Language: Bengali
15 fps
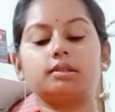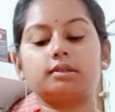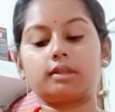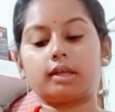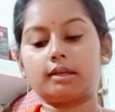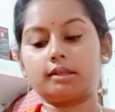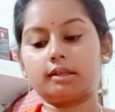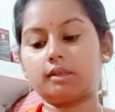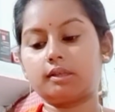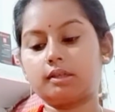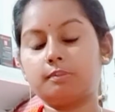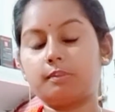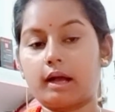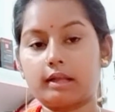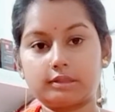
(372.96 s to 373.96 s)
তাই এটা আর কি
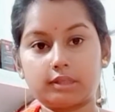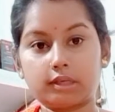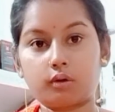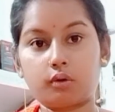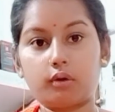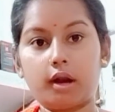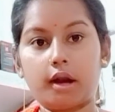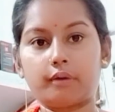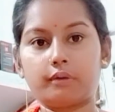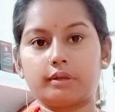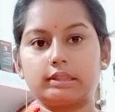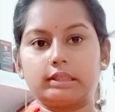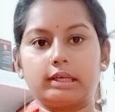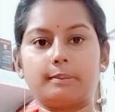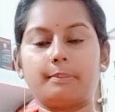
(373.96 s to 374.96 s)
ভাঁজটা খোলা
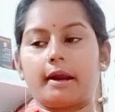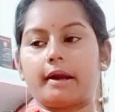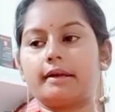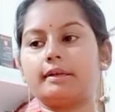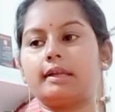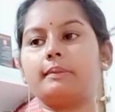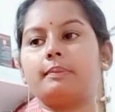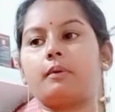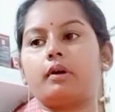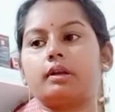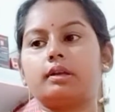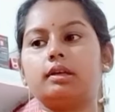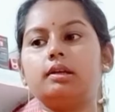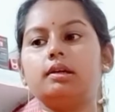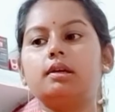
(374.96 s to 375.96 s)
রয়েছে প্যান্টটা আর
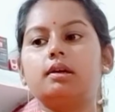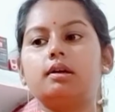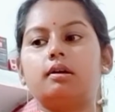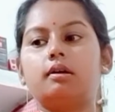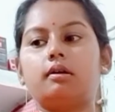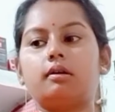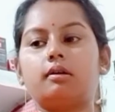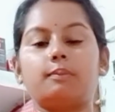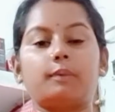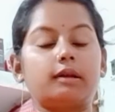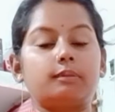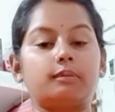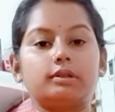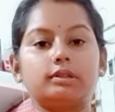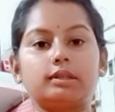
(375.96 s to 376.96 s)
পরিনি মানে
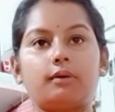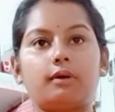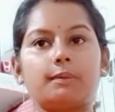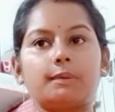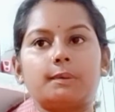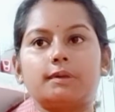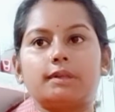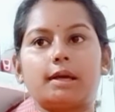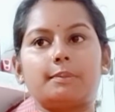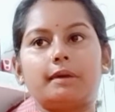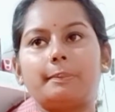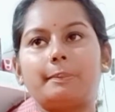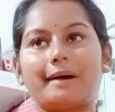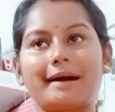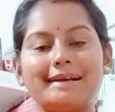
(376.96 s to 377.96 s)
বলছে গরমের মধ্যে আমি আর
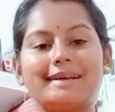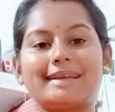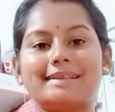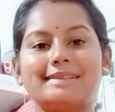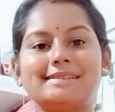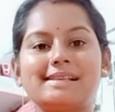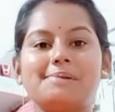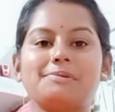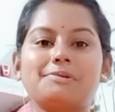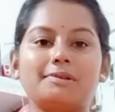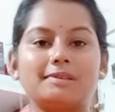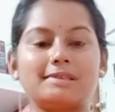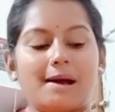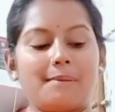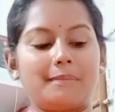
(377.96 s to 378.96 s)
পাল্টাচ্ছি না আমি শুধু
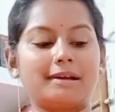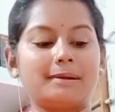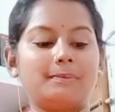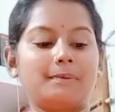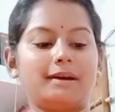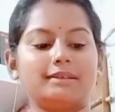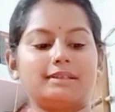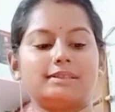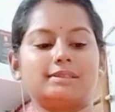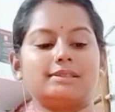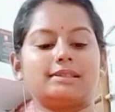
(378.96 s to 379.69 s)
জামাটাই পাল্টাচ্ছি